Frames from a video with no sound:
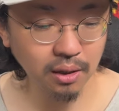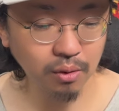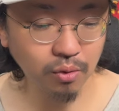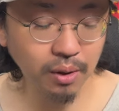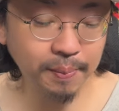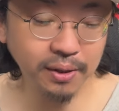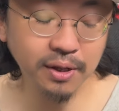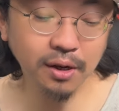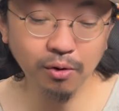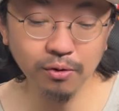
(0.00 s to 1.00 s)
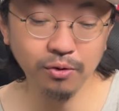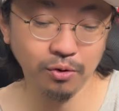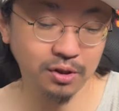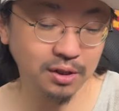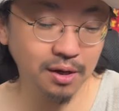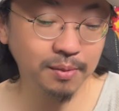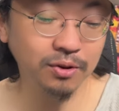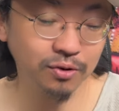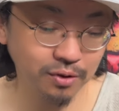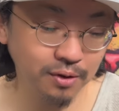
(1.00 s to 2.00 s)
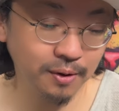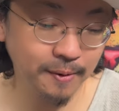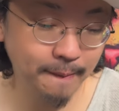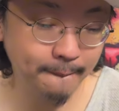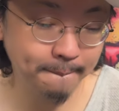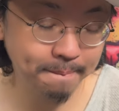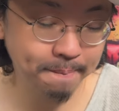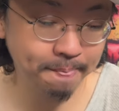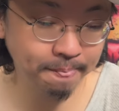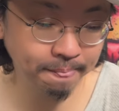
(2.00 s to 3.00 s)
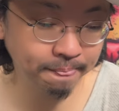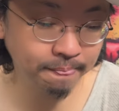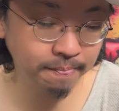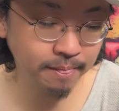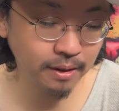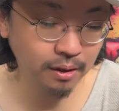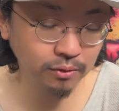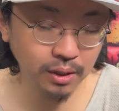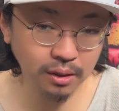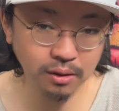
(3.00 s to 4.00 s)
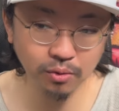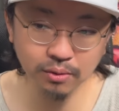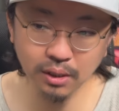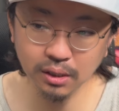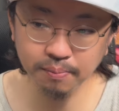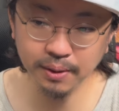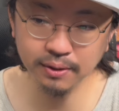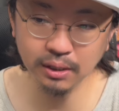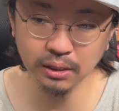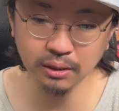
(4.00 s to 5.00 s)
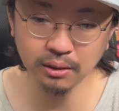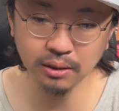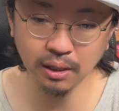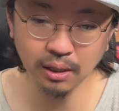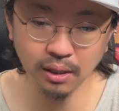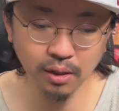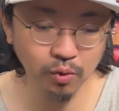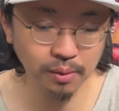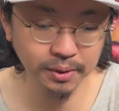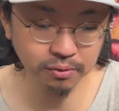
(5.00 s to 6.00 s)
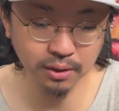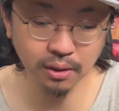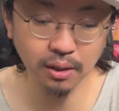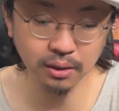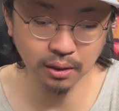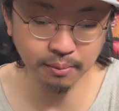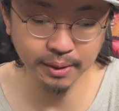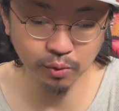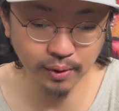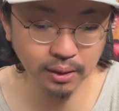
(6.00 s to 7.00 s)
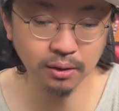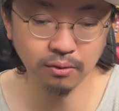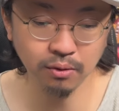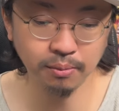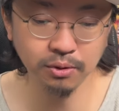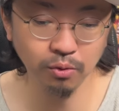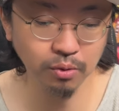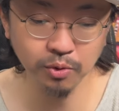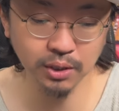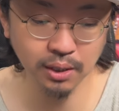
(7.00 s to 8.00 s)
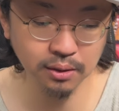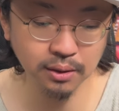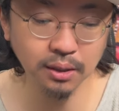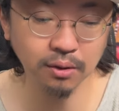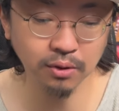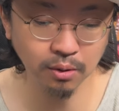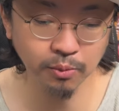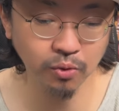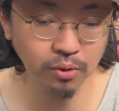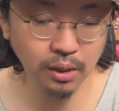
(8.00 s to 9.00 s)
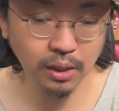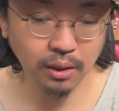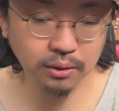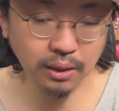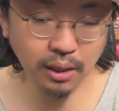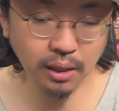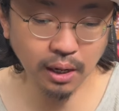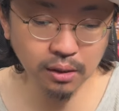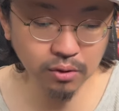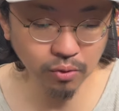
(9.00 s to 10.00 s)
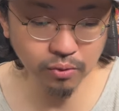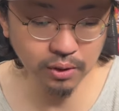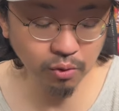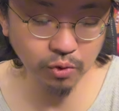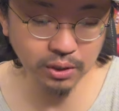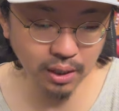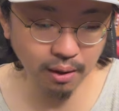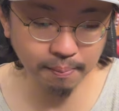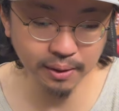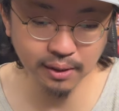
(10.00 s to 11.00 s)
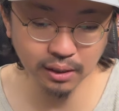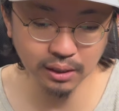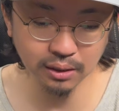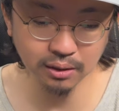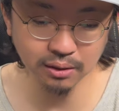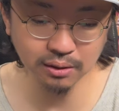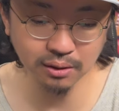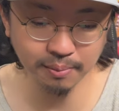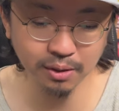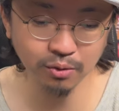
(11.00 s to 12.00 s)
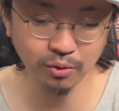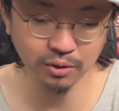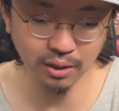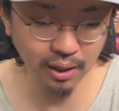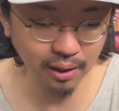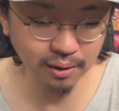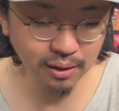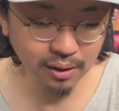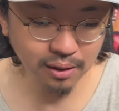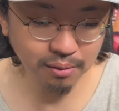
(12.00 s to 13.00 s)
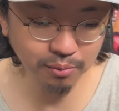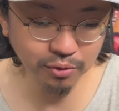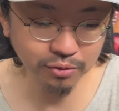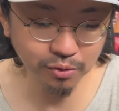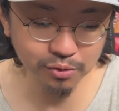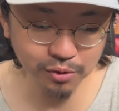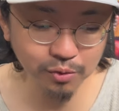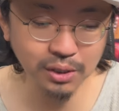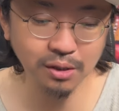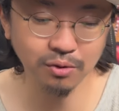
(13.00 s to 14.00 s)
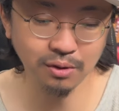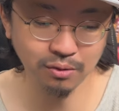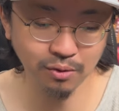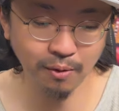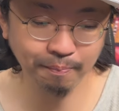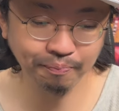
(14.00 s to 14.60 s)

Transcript: これ、パセリ論争しちゃいますうん。あのね、基本的にパセリって栄養価めちゃくちゃ高いんで食べた方がいいんですよ。別に俺も嫌いじゃないんですけども、ただ外食においてパセリ食べるのって、ものすごく勇気いるんですよ。